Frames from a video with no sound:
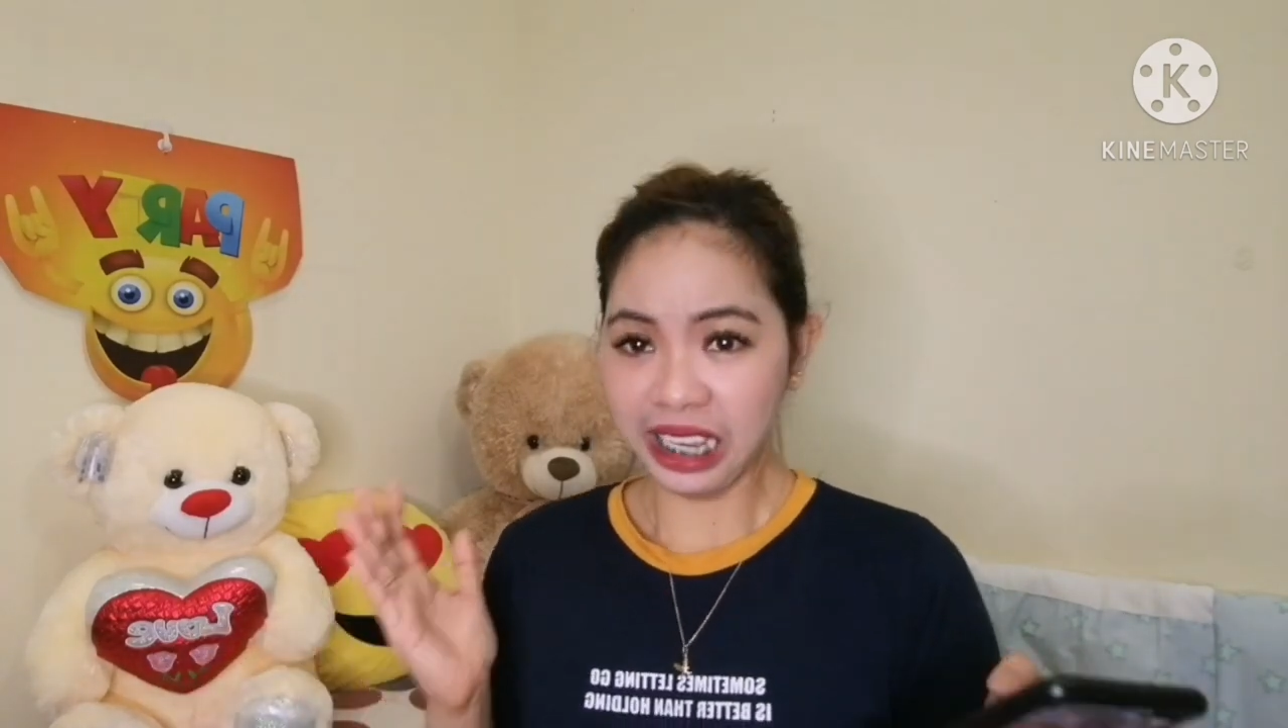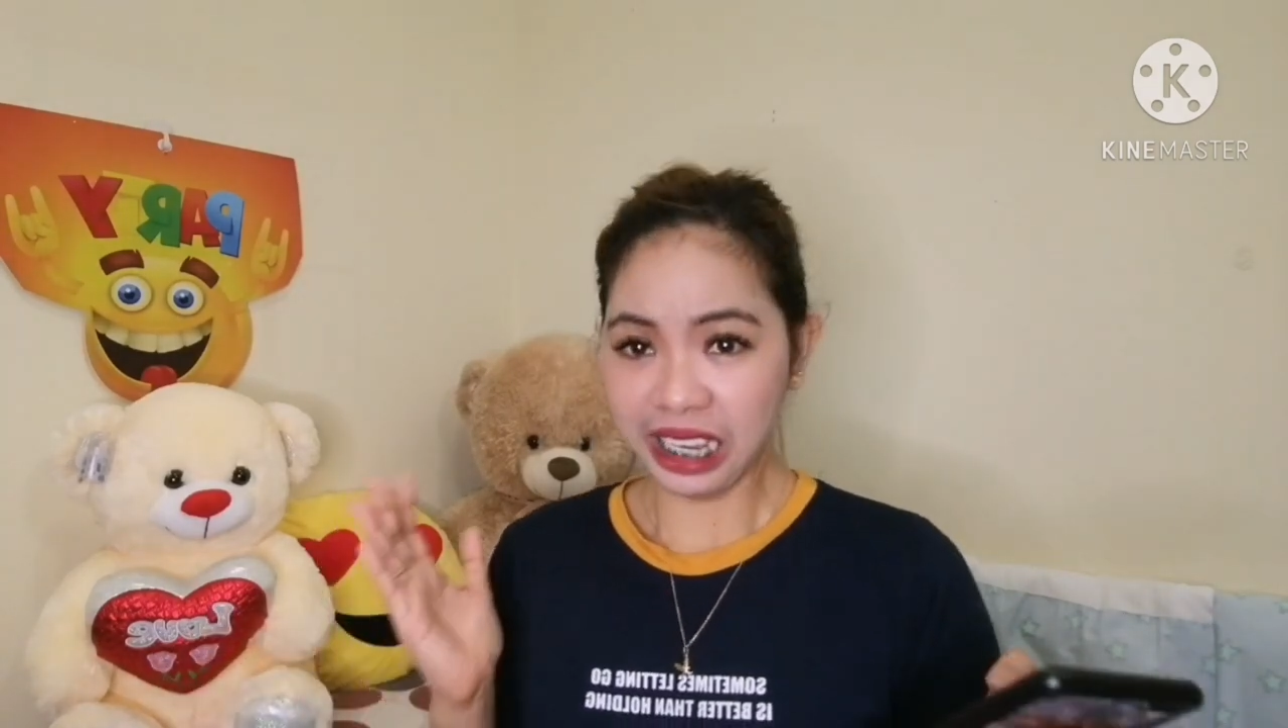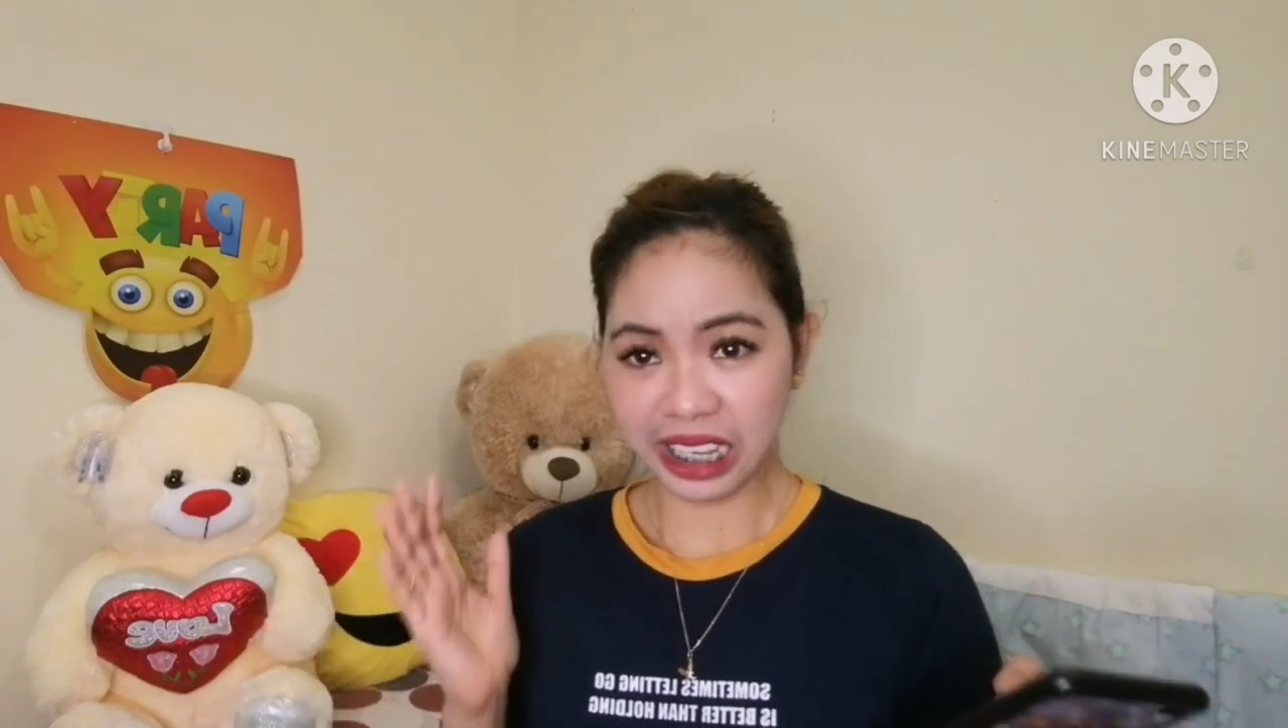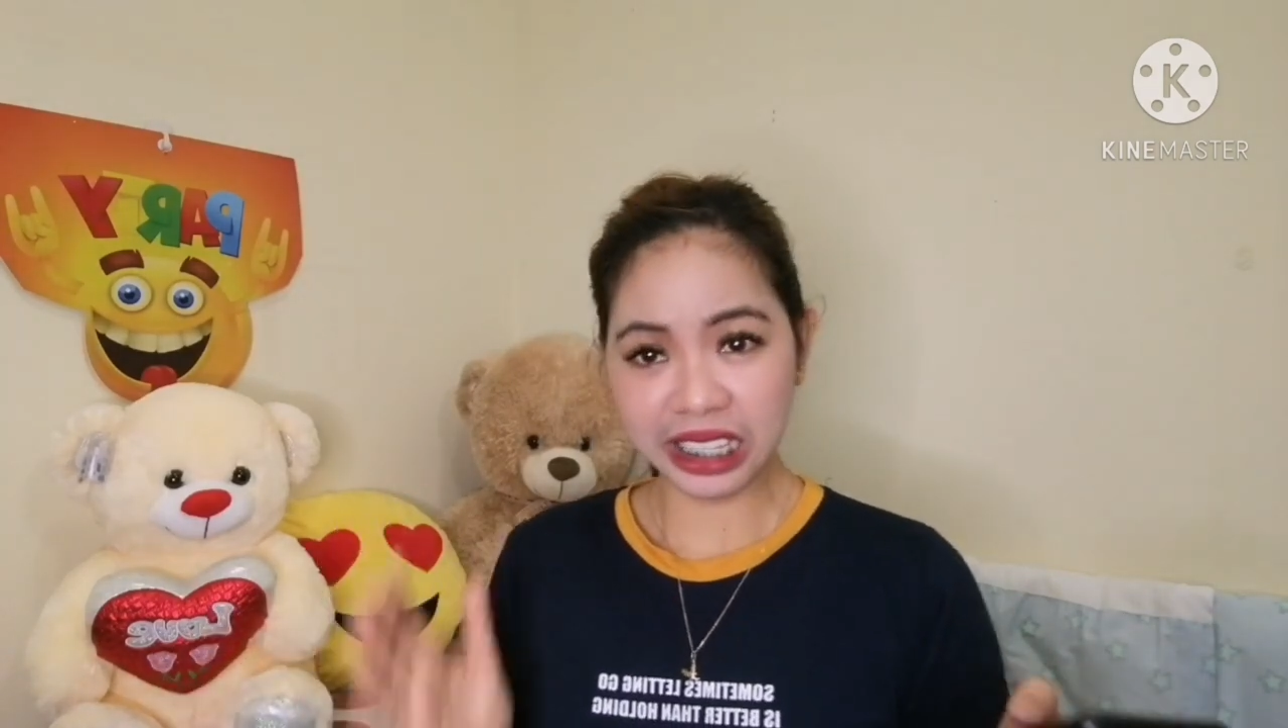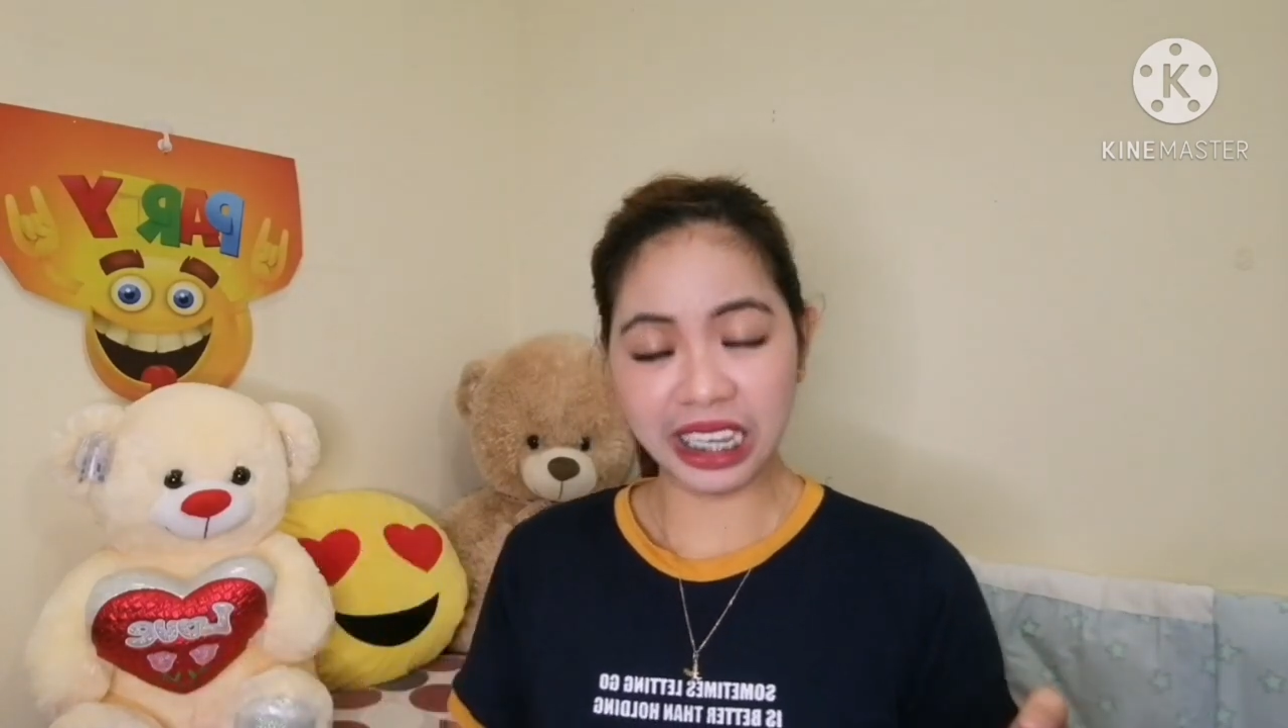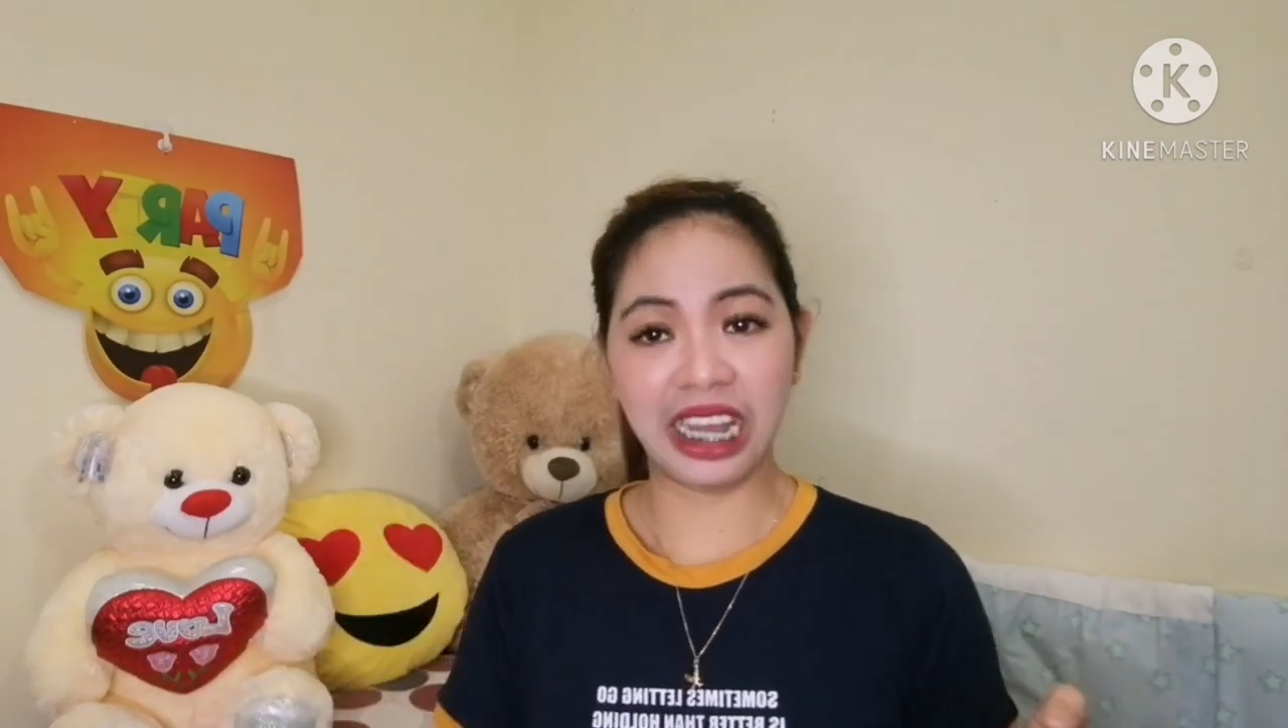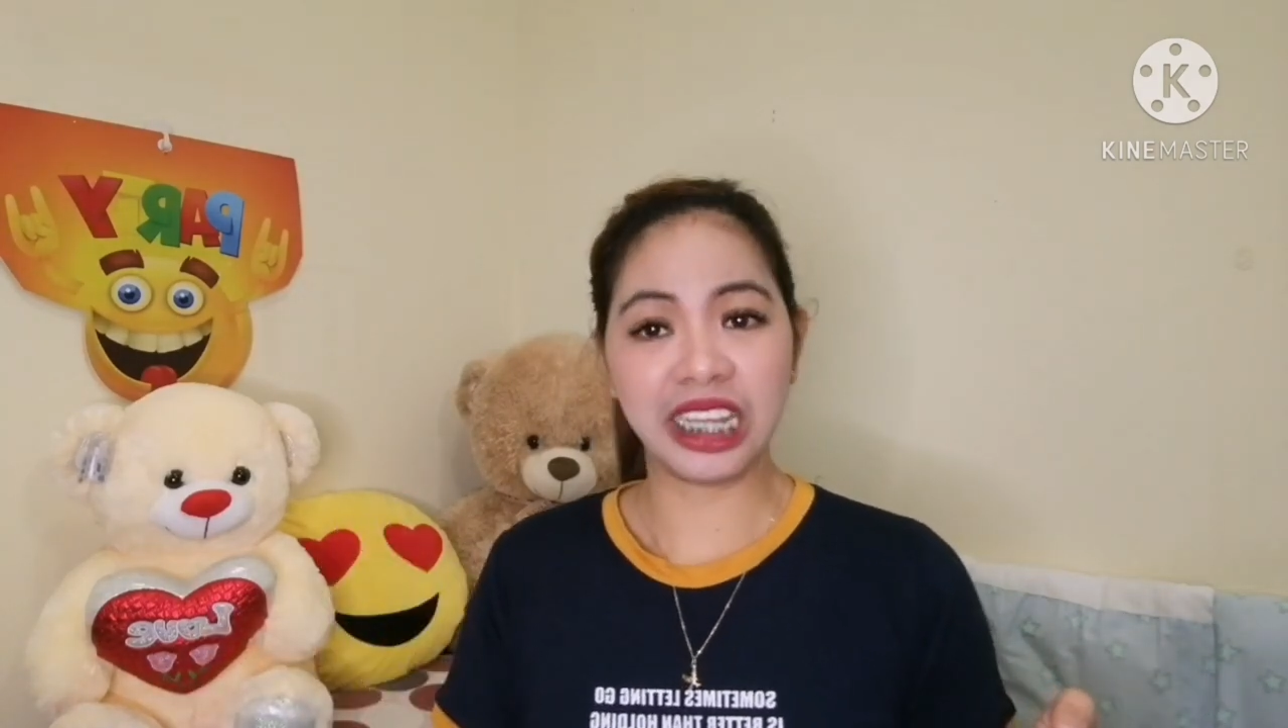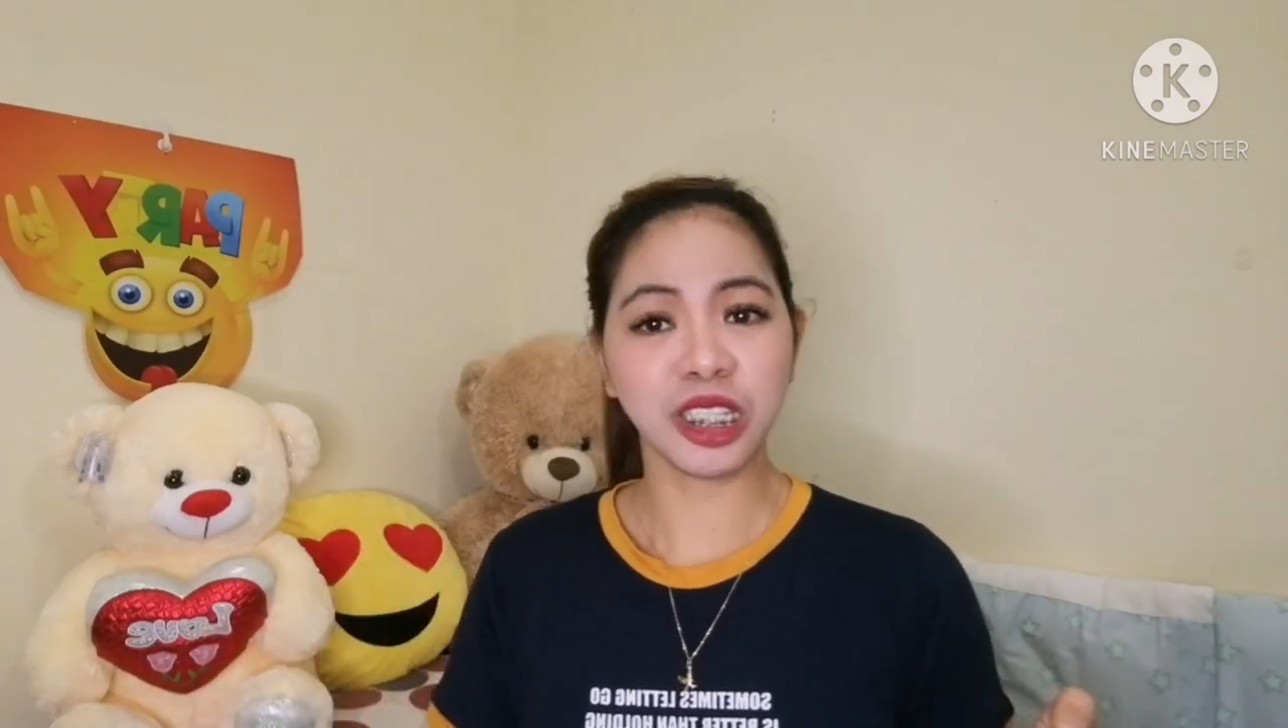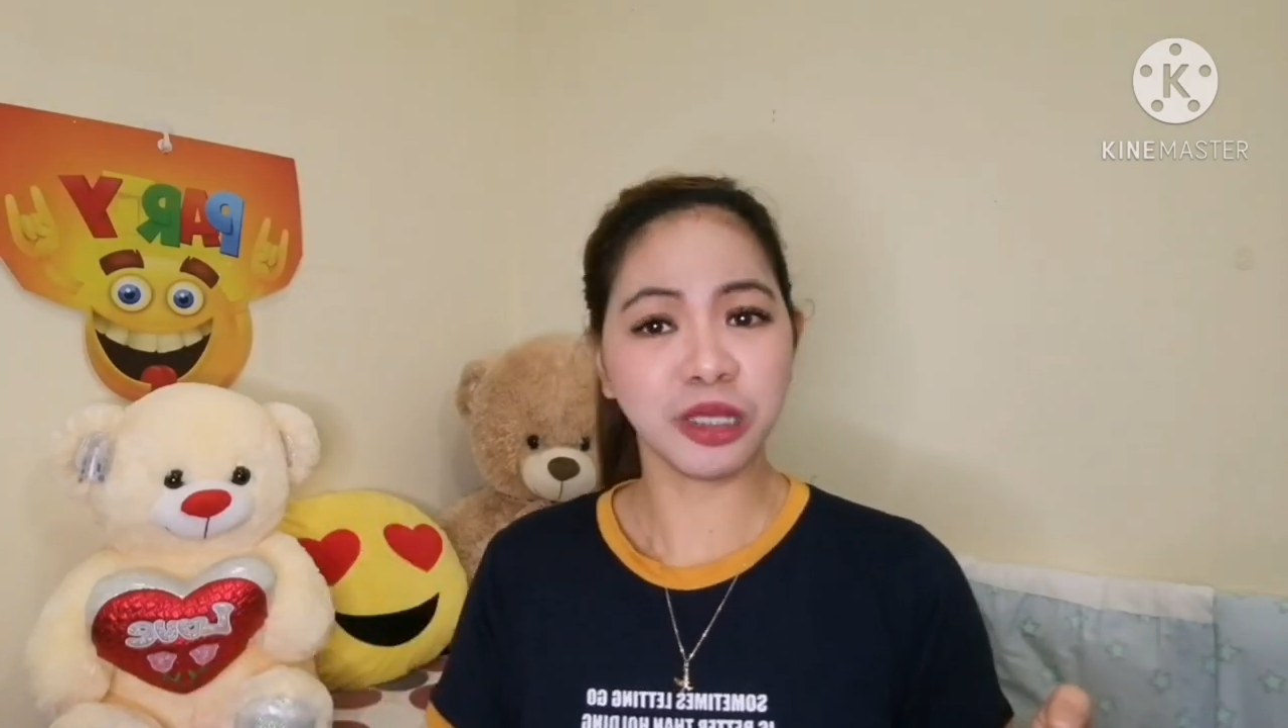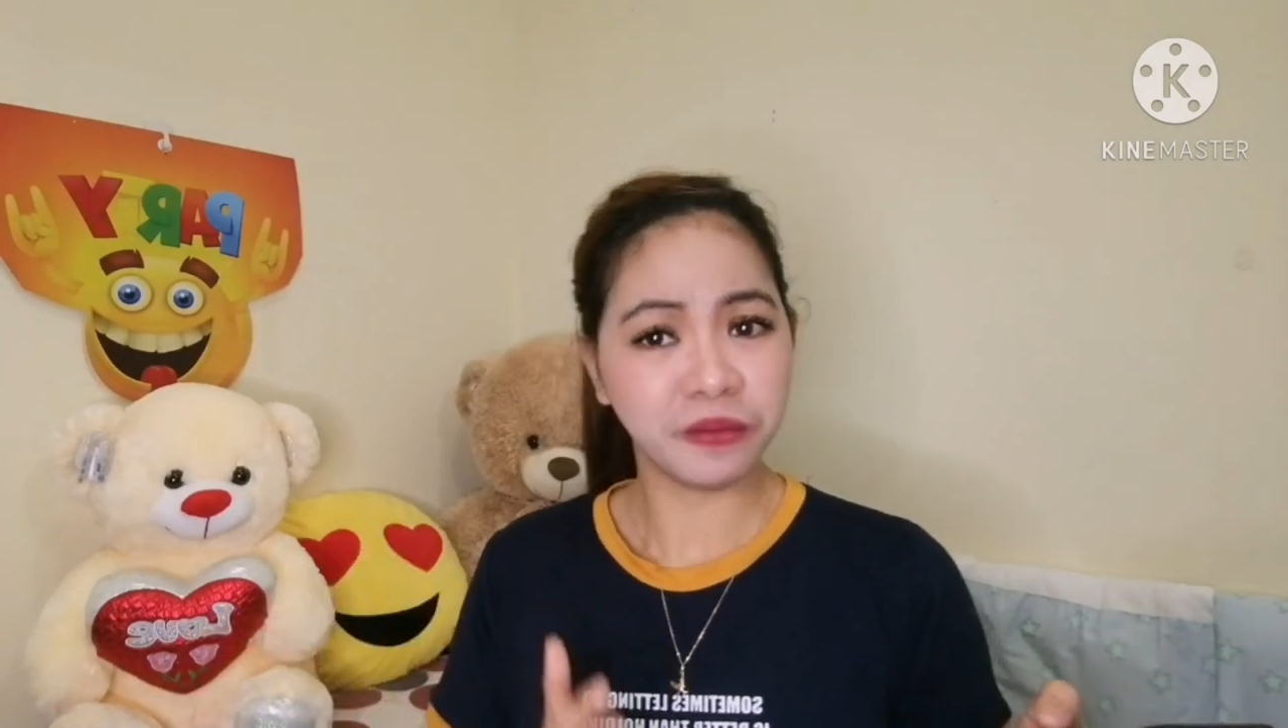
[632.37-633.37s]
Kasi
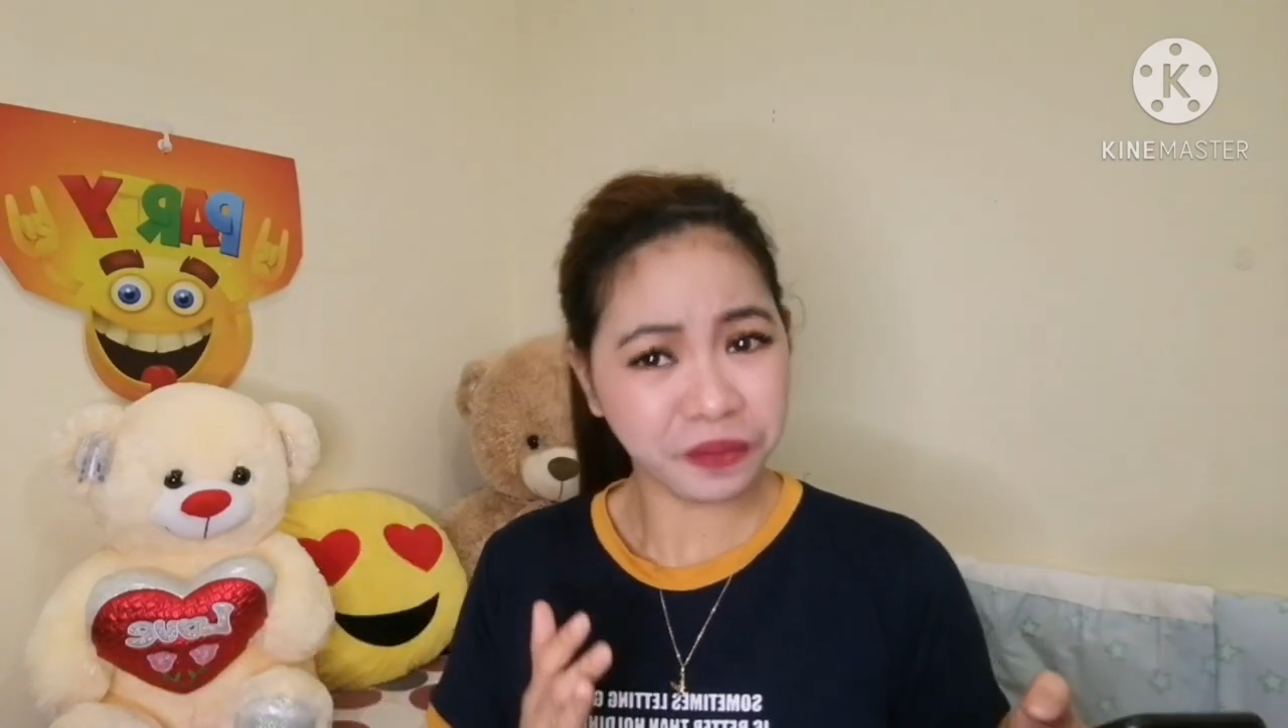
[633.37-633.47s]
kat,